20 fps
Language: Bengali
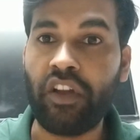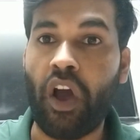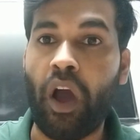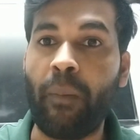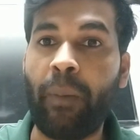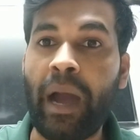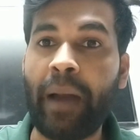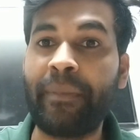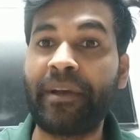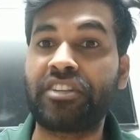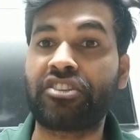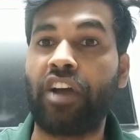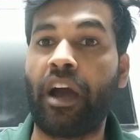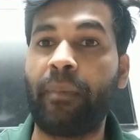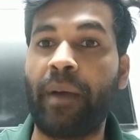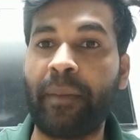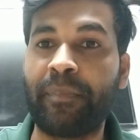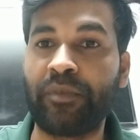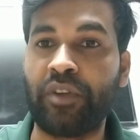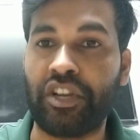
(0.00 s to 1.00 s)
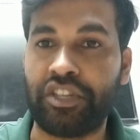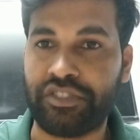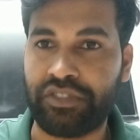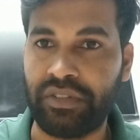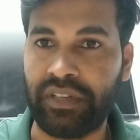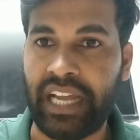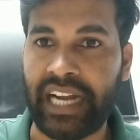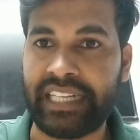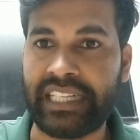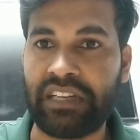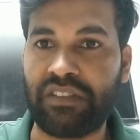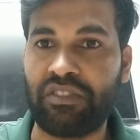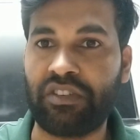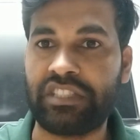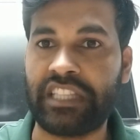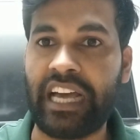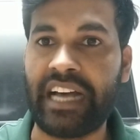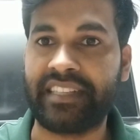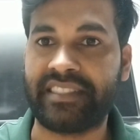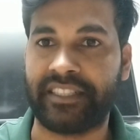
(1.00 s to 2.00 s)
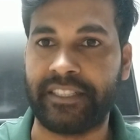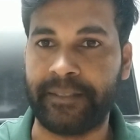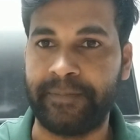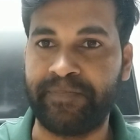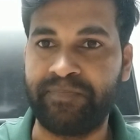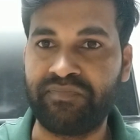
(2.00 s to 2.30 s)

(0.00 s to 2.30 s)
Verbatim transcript: অভাবে স্বভাব নষ্ট একটা কথা আছে